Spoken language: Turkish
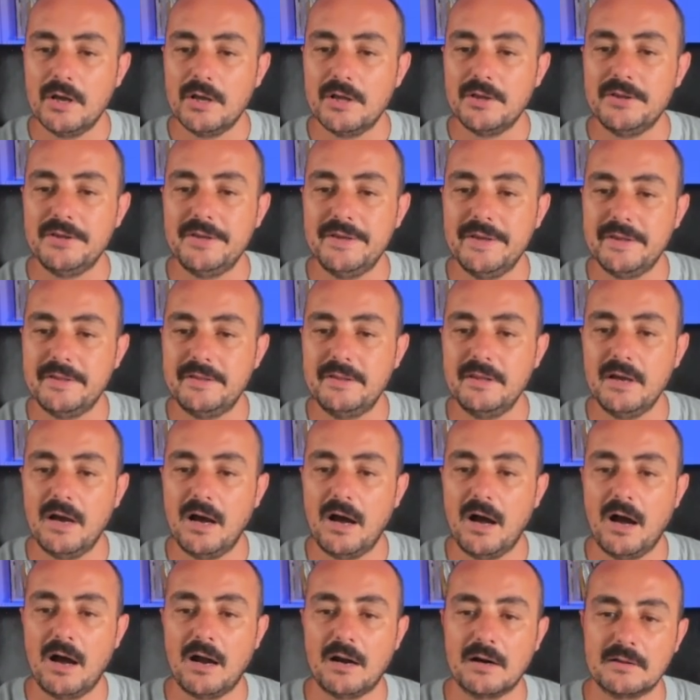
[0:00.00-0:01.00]
7
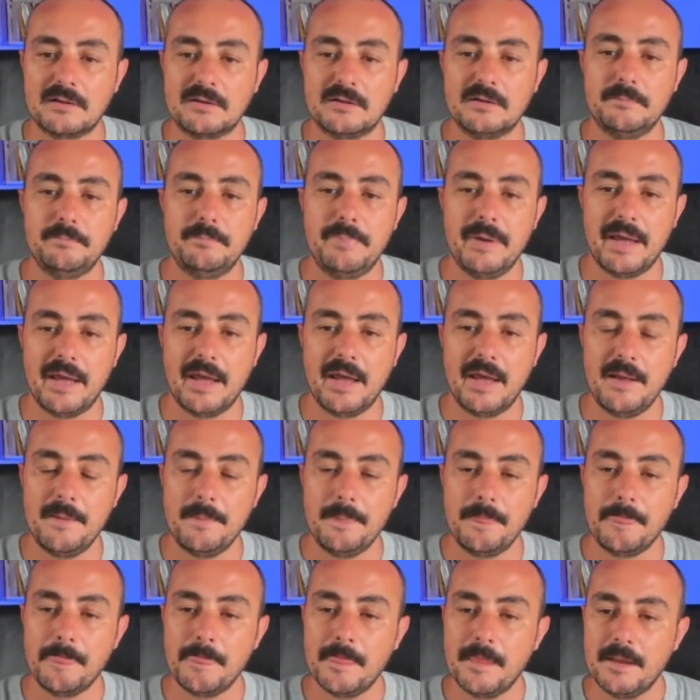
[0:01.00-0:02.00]
artı B
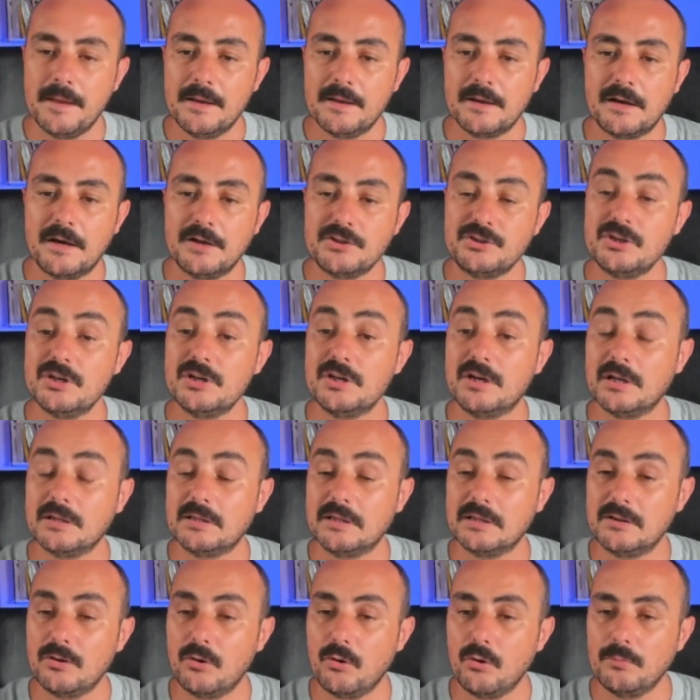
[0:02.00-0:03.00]
kaçın
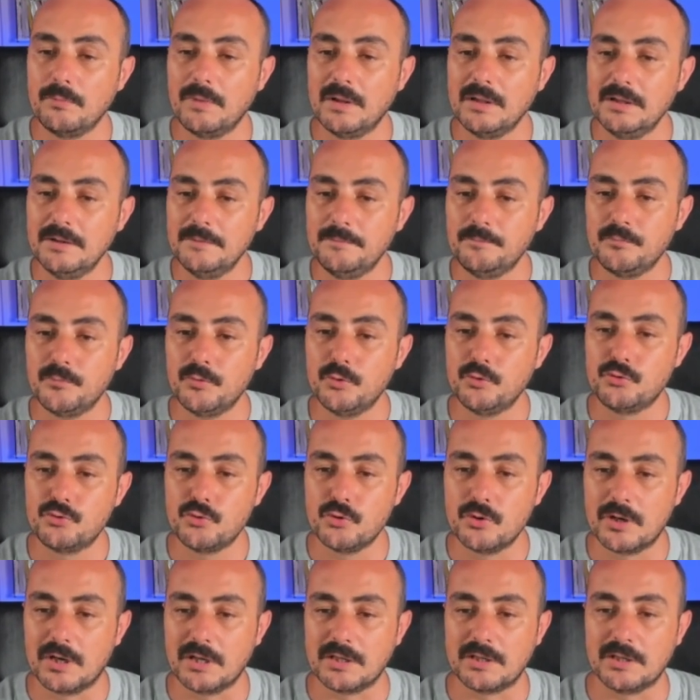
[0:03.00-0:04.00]
katı da olmalı?
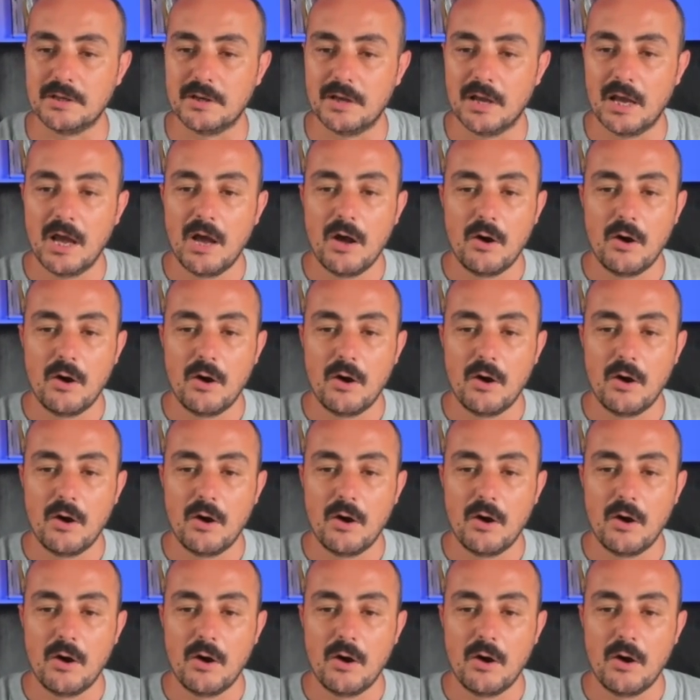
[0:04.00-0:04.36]
3'ün katı.